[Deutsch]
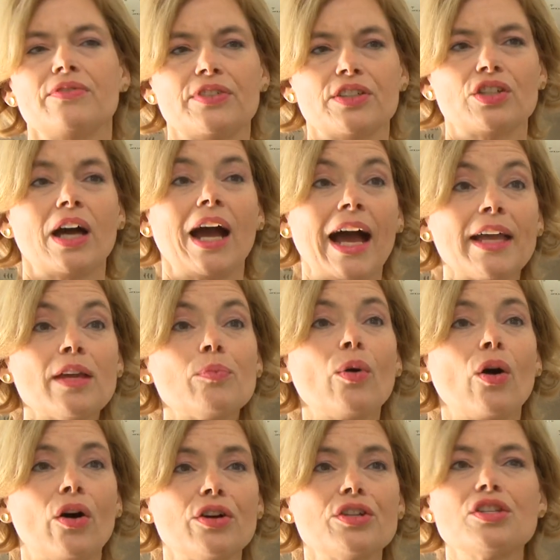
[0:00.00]

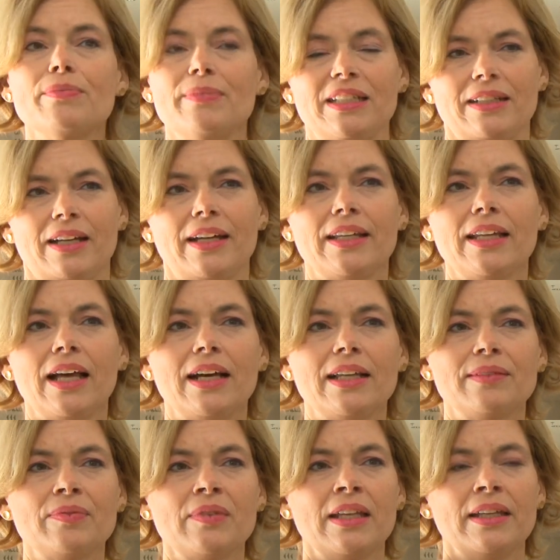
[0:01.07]
Fischereibranche mit
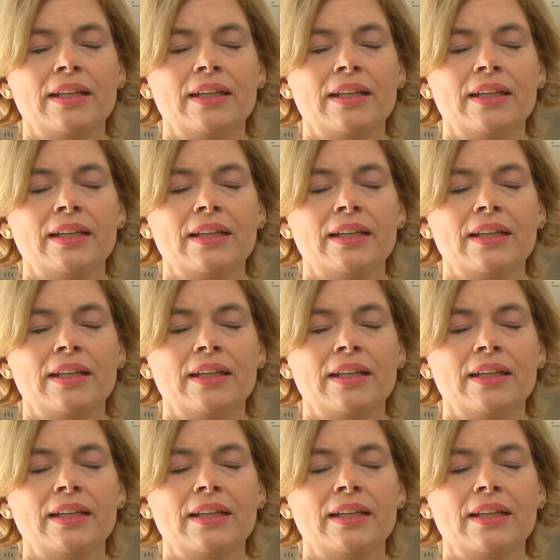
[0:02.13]
einladen.